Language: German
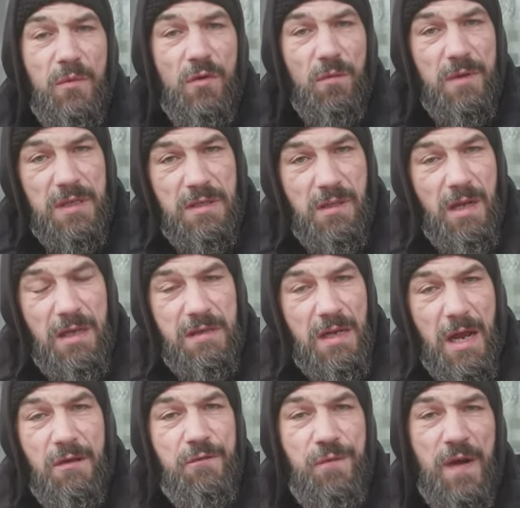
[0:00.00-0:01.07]
so was
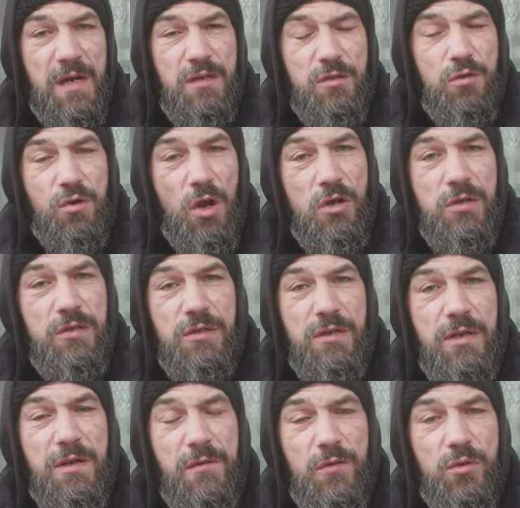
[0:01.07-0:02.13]
hätten anfangen können.
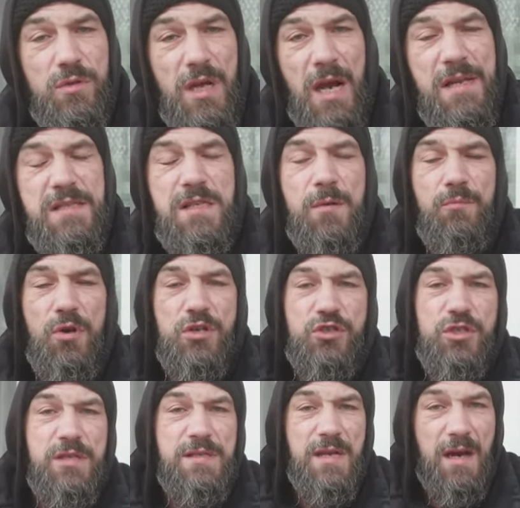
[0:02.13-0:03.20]
Ne? So die einzige
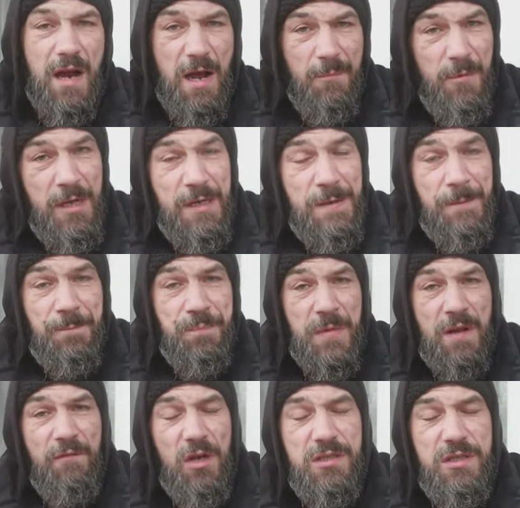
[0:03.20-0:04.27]
Bridge, die es da gab,
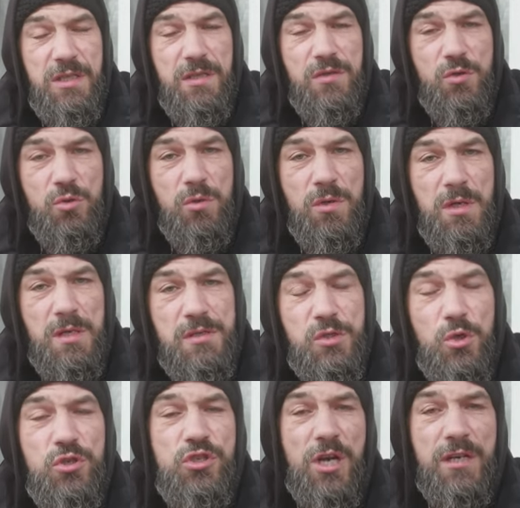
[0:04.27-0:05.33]
war die zu äh,
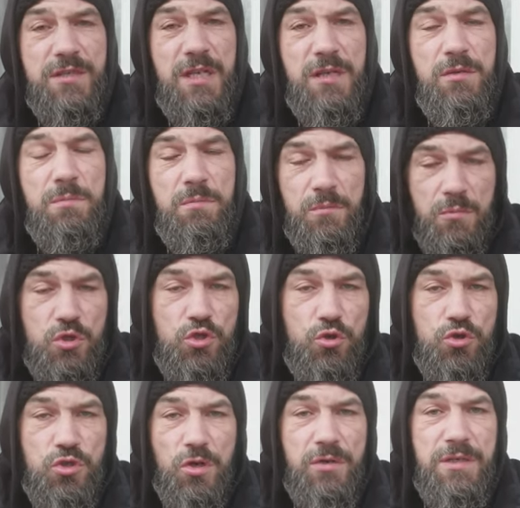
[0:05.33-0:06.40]
Zui Shangtin,
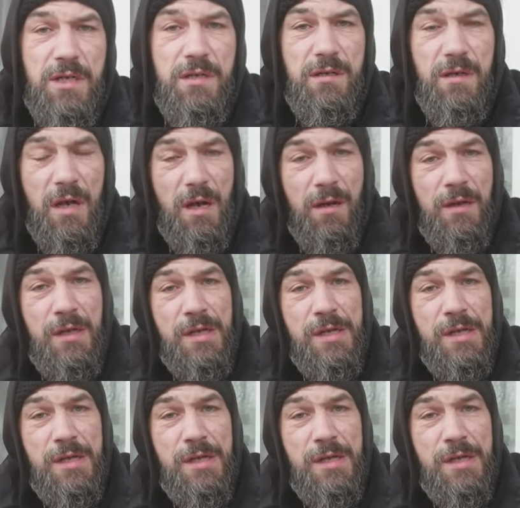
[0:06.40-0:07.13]
Shu Shang Shangtin, ja.